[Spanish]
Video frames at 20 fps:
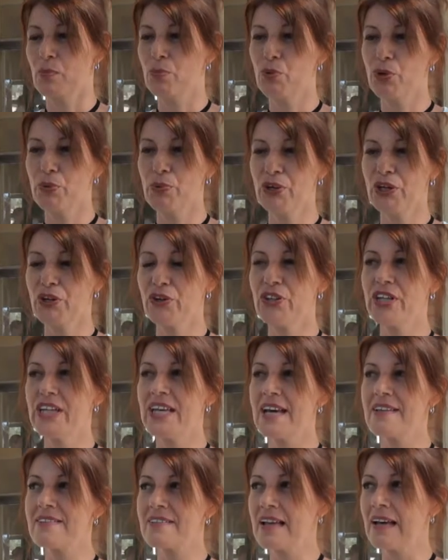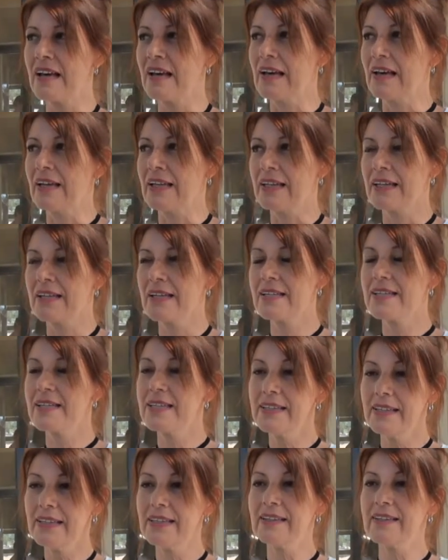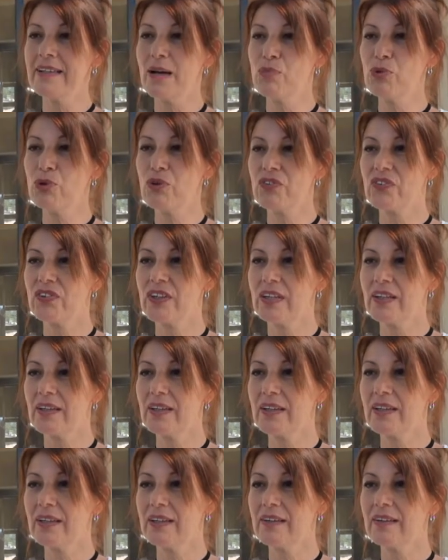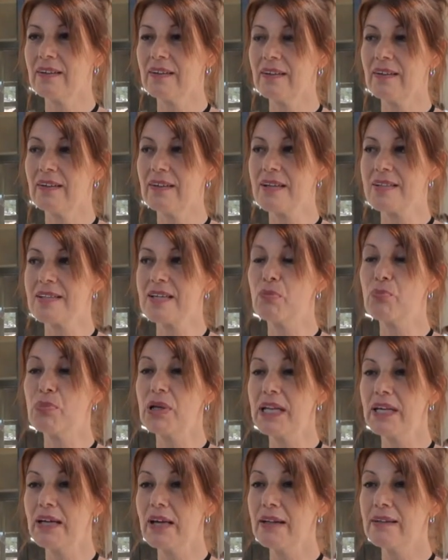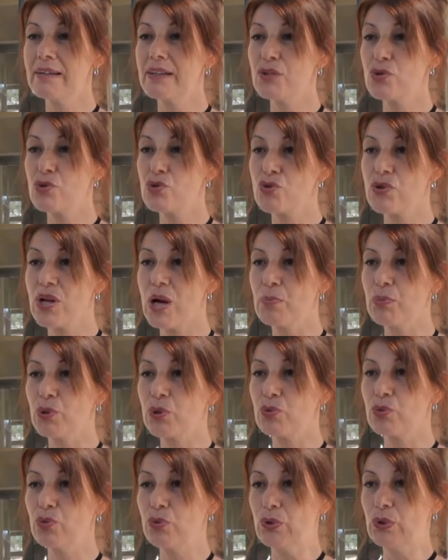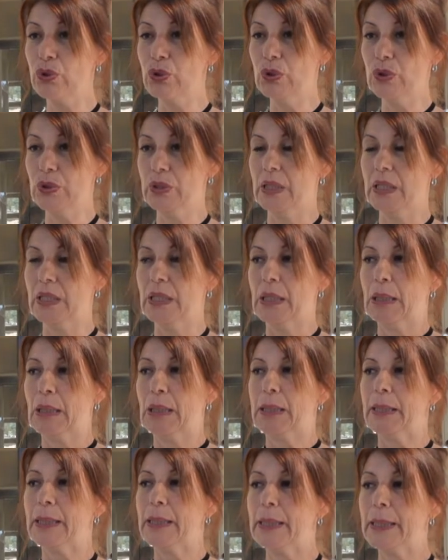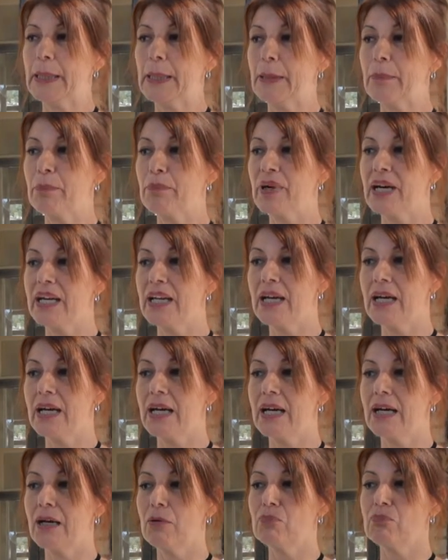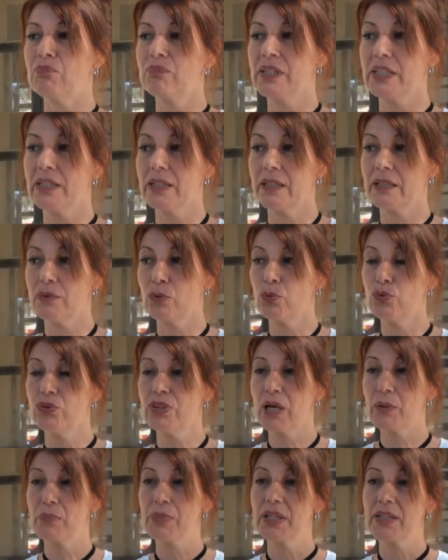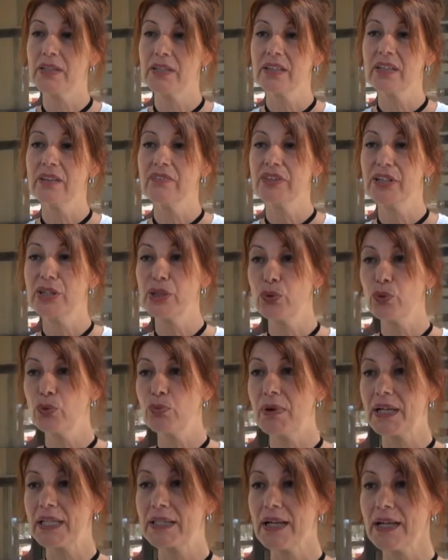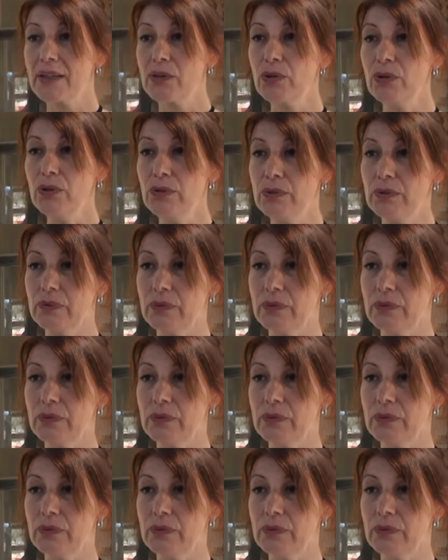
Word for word: Muy buenos días. Eh, sí, estamos eh, en asamblea de dos horas por turno eh, para justamente definir un mandato.